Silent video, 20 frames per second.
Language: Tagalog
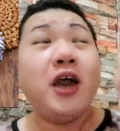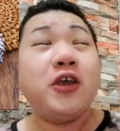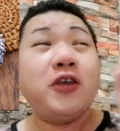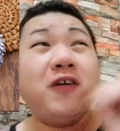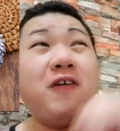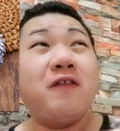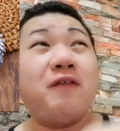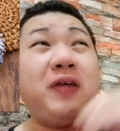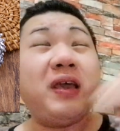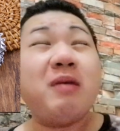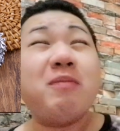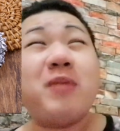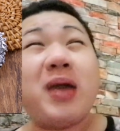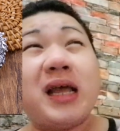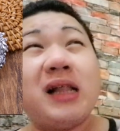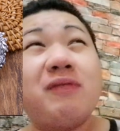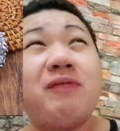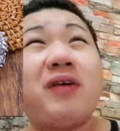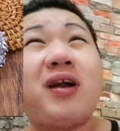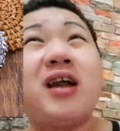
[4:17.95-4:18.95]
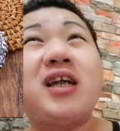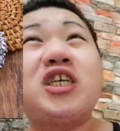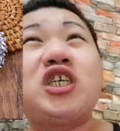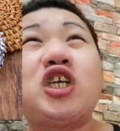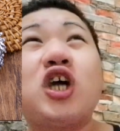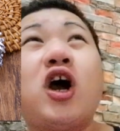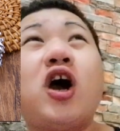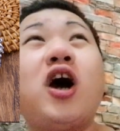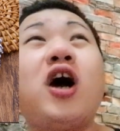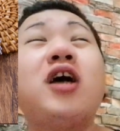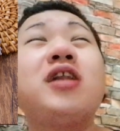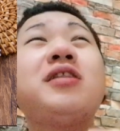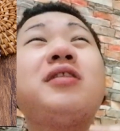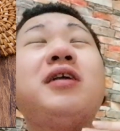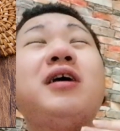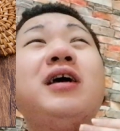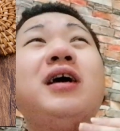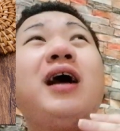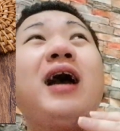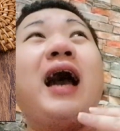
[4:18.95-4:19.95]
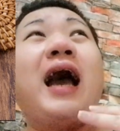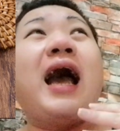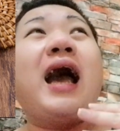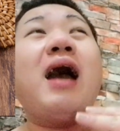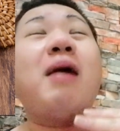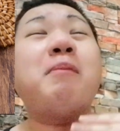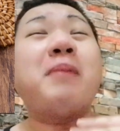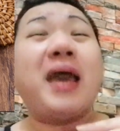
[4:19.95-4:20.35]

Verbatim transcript: Yung female version, uh,